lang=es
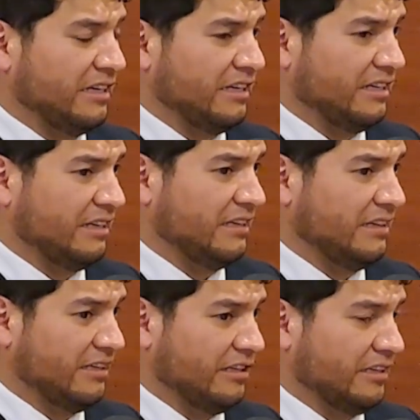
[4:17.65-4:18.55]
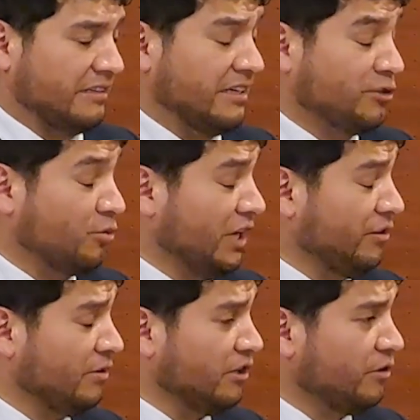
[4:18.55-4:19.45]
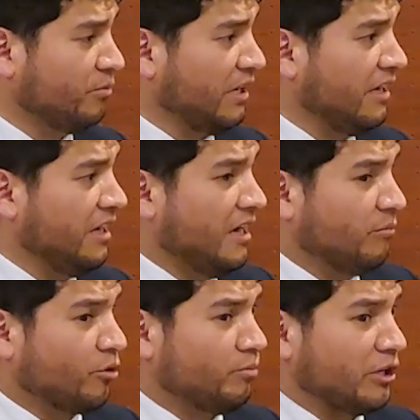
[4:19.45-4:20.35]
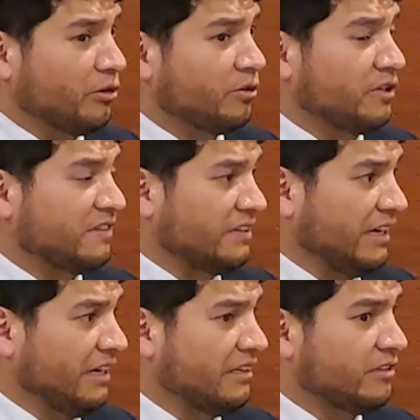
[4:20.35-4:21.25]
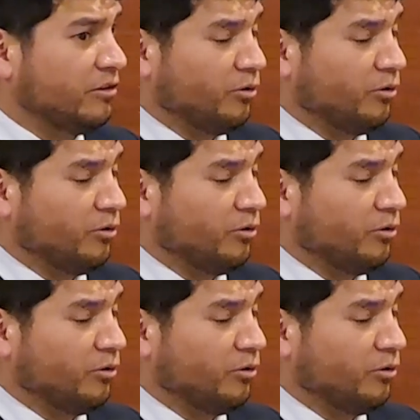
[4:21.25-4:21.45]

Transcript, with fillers: el, y están estudiando el idioma por un periodo de 6,